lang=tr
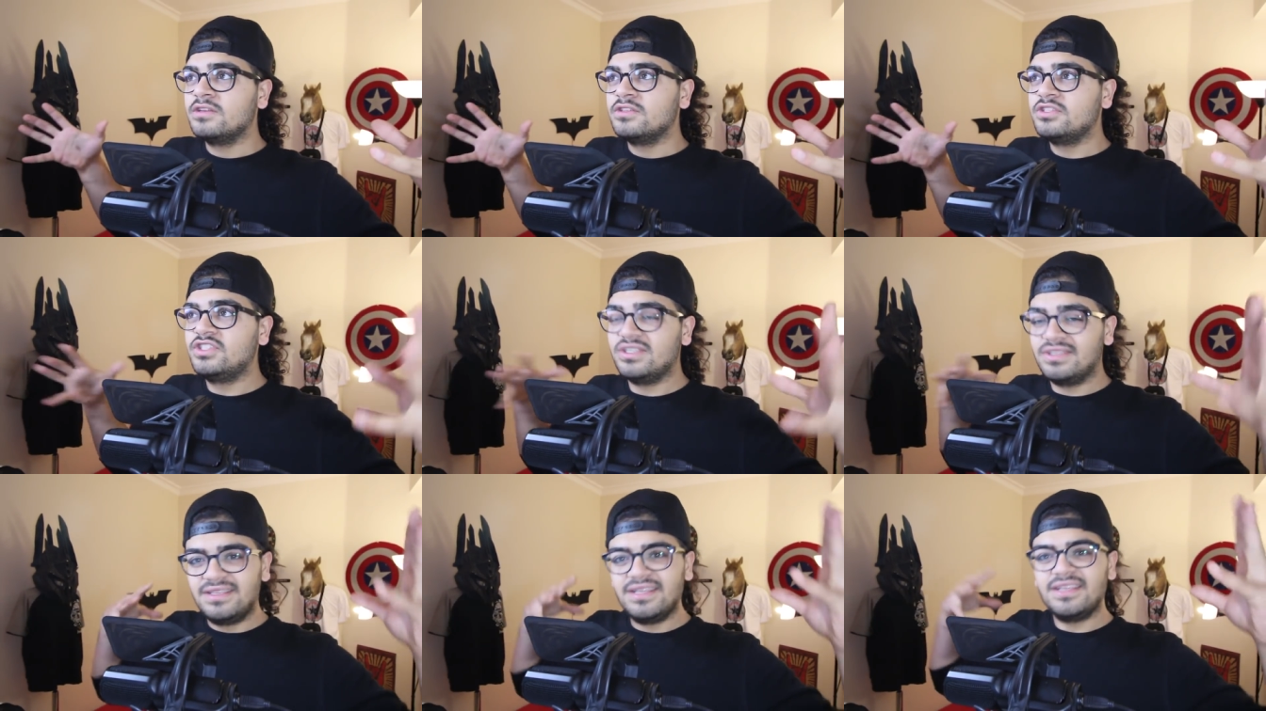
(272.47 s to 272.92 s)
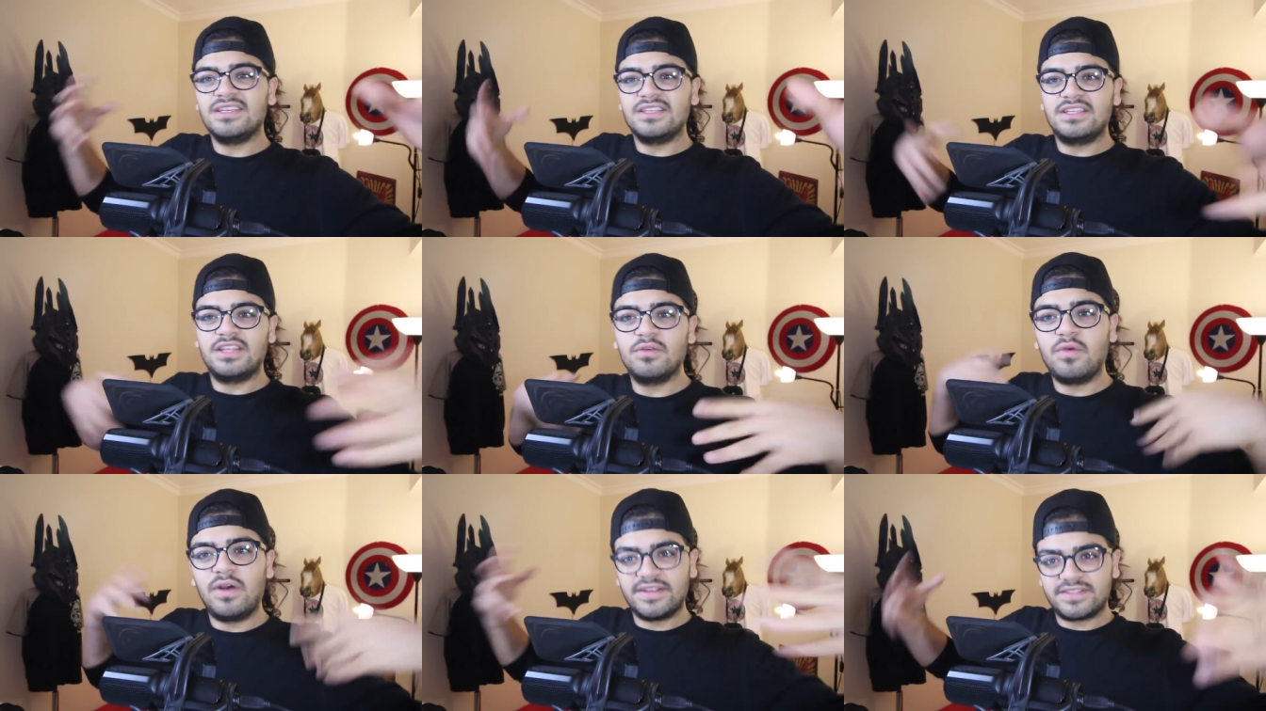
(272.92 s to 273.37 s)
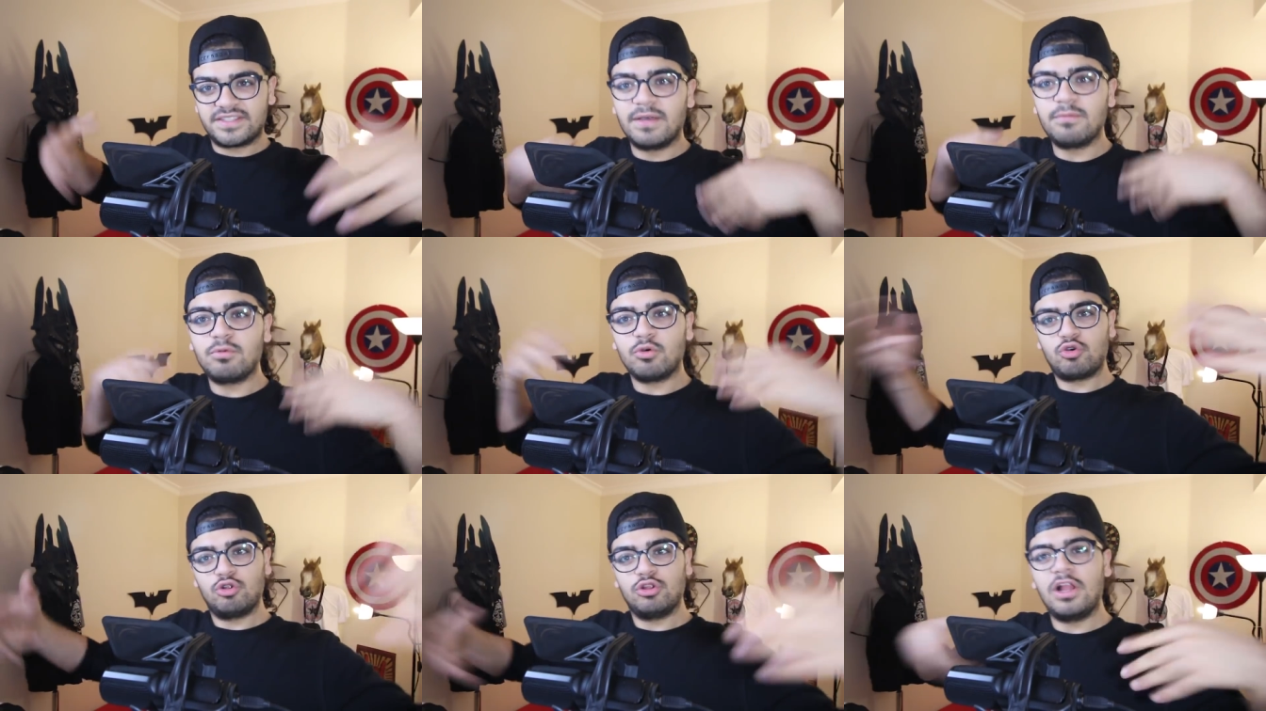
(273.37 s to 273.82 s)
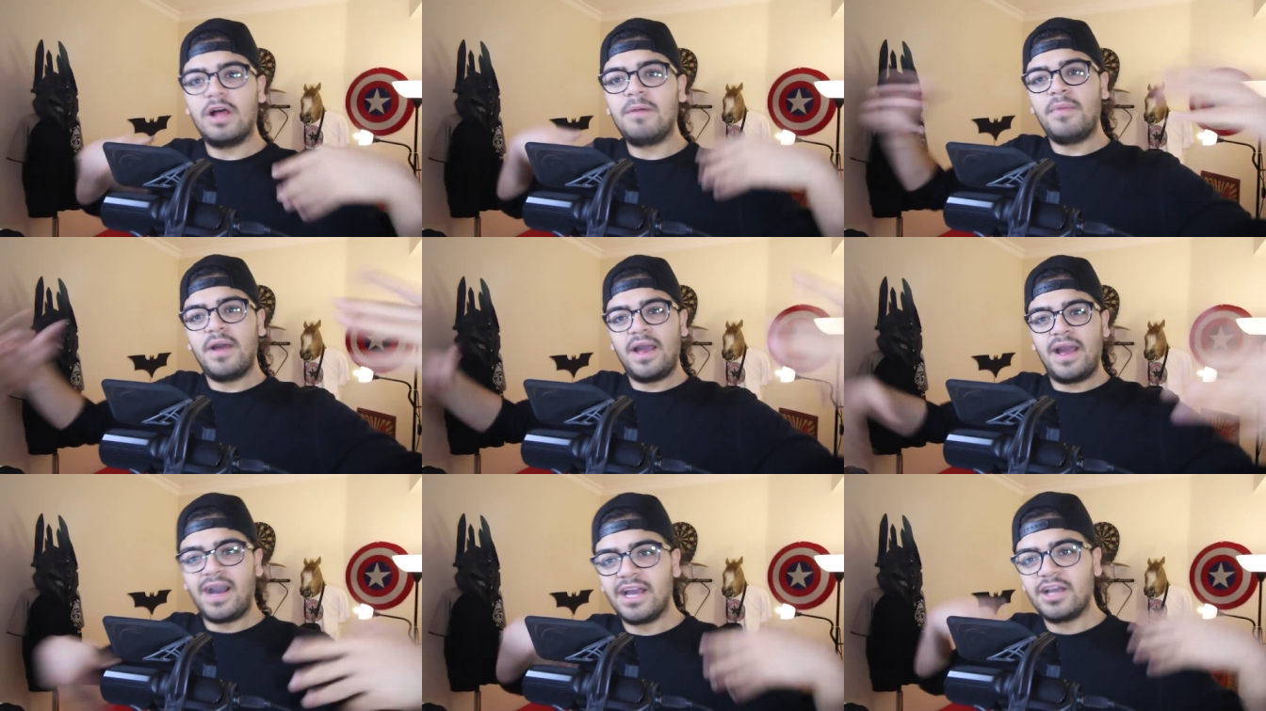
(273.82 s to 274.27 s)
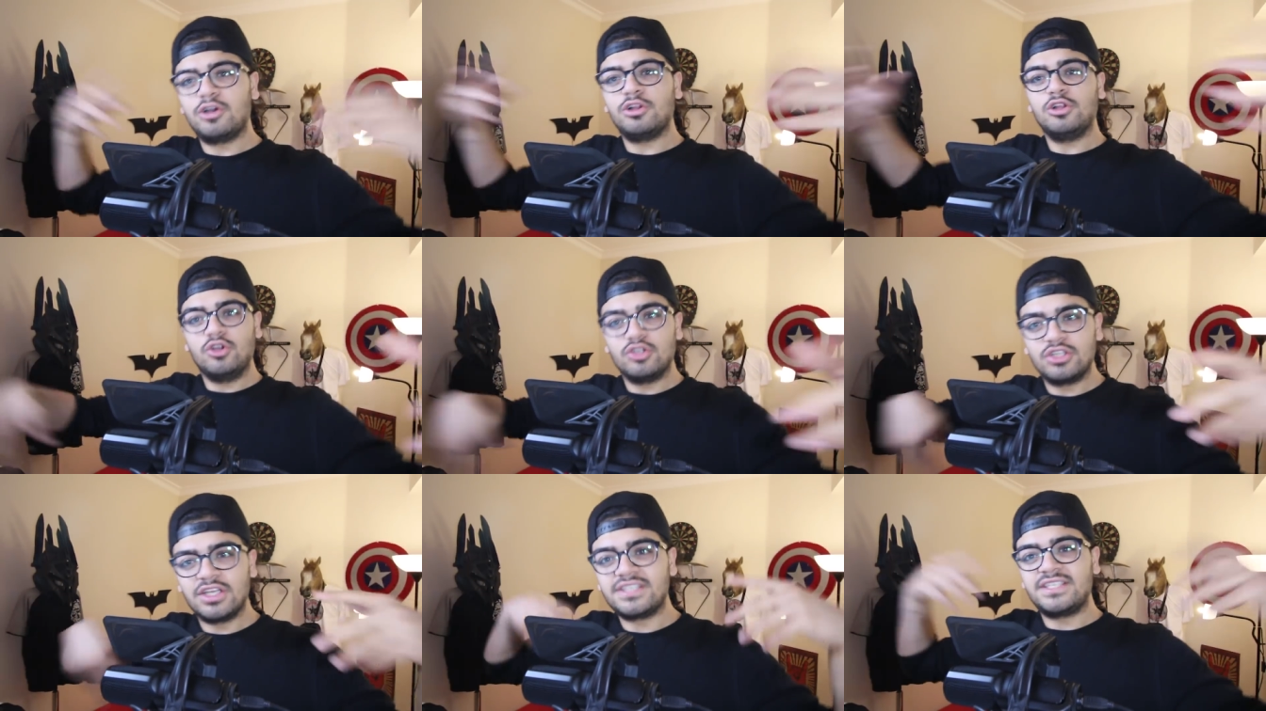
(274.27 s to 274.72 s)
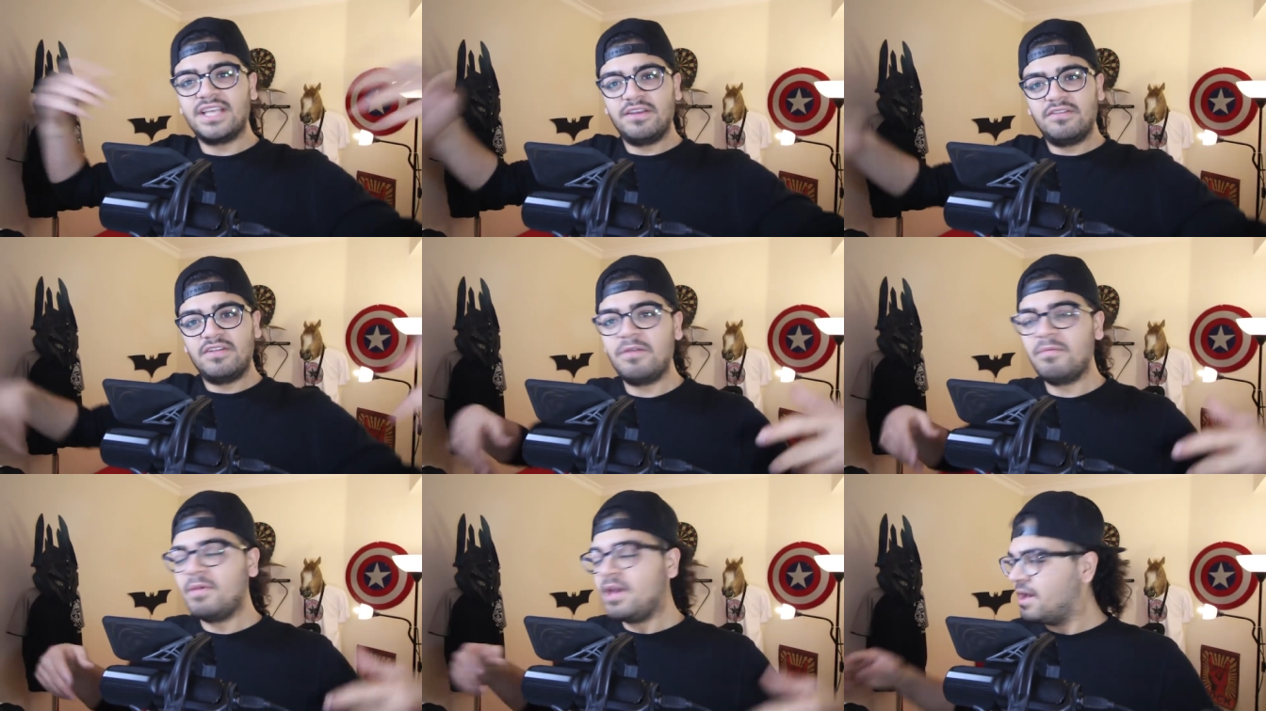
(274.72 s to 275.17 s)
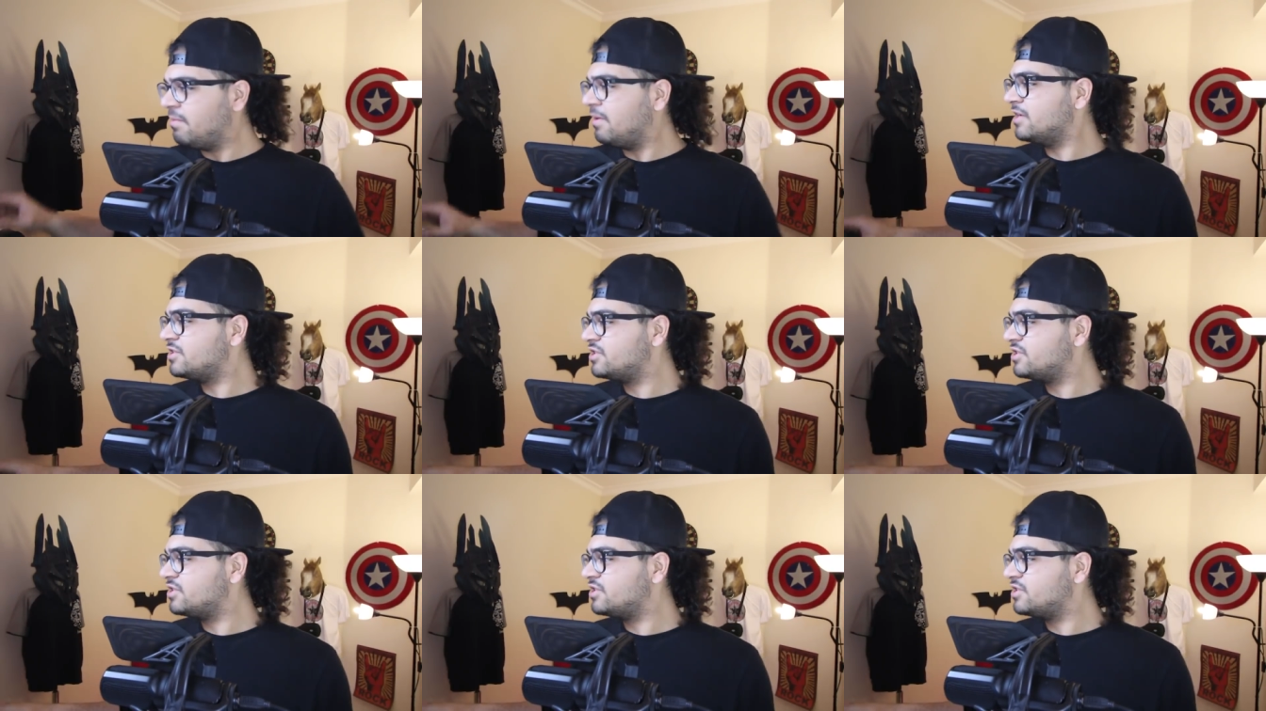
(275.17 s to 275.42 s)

ciddi ciddi WhatsApp'ı kullanmaya, iCloud'a sevlemeye